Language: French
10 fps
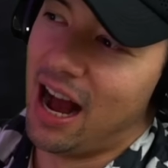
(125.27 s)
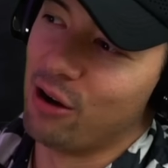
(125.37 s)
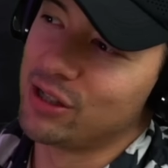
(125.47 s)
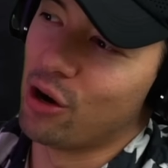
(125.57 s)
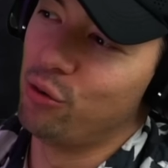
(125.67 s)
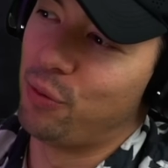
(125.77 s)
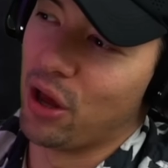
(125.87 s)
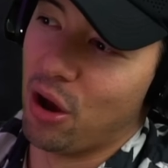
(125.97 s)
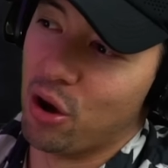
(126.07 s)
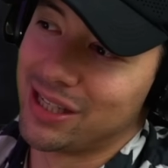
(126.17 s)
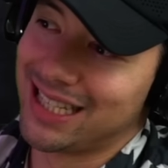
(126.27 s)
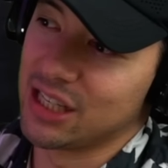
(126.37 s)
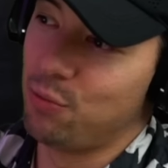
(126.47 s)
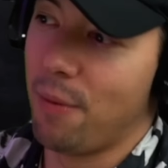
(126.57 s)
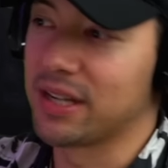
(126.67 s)
Auzaru pour les
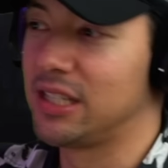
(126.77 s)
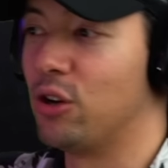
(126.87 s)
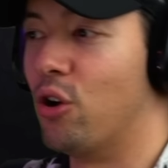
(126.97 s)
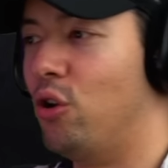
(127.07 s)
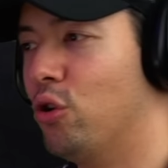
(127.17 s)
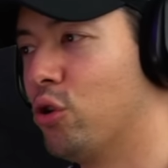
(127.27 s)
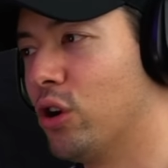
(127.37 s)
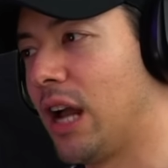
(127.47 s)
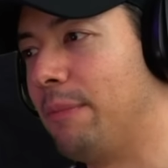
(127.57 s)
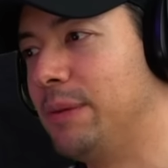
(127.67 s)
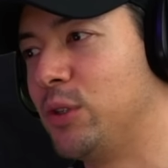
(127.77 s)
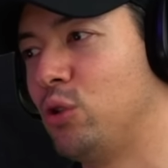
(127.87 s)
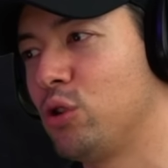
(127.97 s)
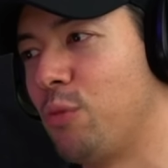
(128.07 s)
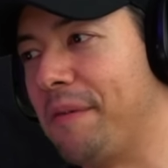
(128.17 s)
16 euh, mois, merci euh, le gros Gremlins,
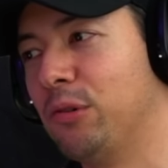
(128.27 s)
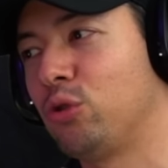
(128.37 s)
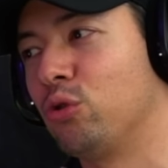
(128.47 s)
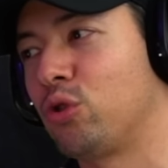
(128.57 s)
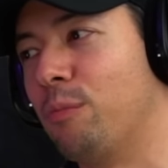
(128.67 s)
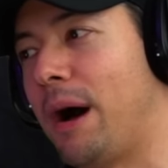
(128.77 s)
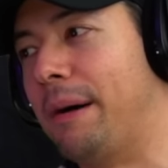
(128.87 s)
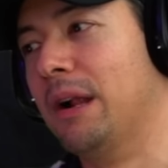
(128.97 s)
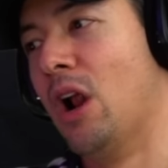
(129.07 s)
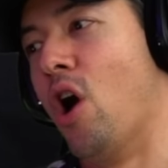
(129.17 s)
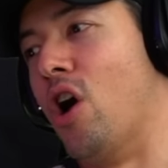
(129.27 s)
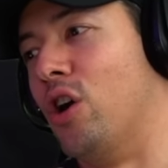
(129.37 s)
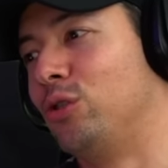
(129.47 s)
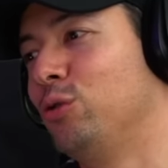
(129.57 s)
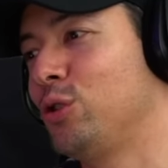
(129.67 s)
12 mois Loutron de combat,
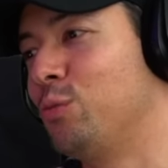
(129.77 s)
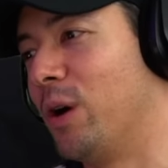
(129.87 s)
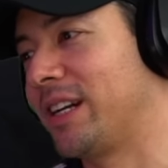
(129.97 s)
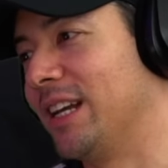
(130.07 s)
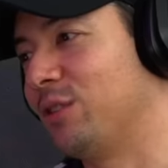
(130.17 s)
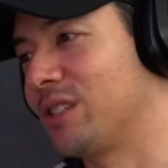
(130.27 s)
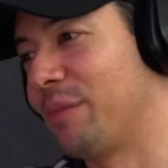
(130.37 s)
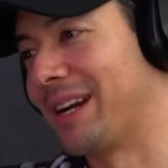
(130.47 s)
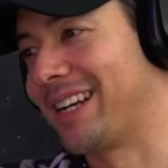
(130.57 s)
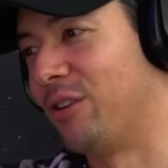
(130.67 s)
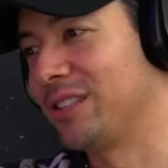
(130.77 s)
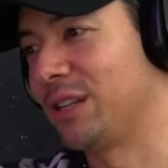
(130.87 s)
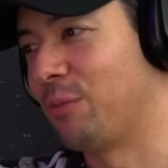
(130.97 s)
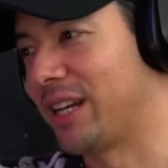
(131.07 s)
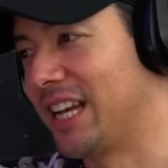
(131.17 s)
12 euh, mois Keito Sama,
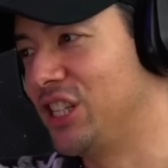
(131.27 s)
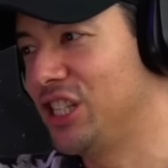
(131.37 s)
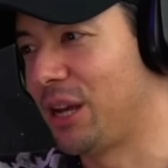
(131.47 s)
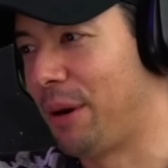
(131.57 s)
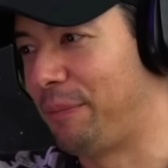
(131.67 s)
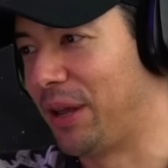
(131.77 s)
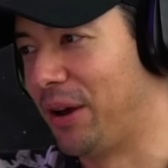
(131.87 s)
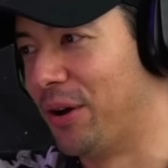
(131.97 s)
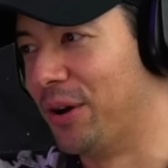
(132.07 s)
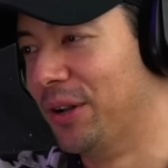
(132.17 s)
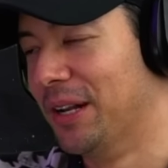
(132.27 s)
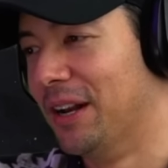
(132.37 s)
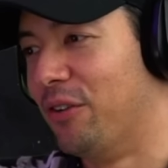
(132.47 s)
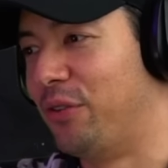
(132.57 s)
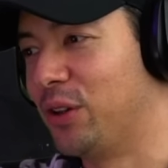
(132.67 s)
47 mois Kenji Sama pour les
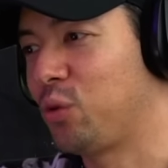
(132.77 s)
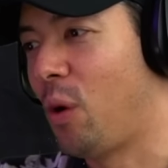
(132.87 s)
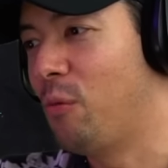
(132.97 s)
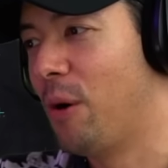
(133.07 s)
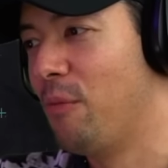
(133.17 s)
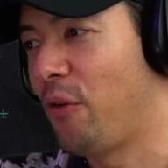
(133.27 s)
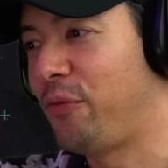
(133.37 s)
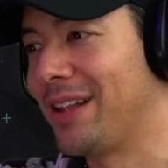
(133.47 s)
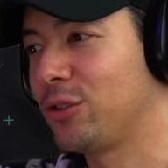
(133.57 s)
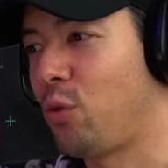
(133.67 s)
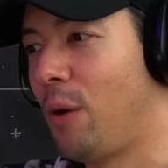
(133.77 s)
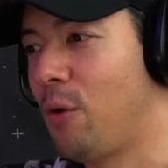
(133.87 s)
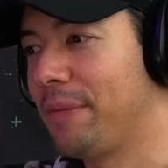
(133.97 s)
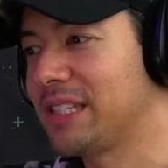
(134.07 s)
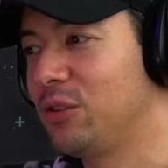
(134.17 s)
23 mois Murphan, 3
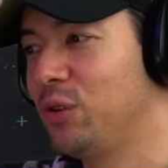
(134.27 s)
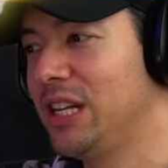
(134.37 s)
mois, merci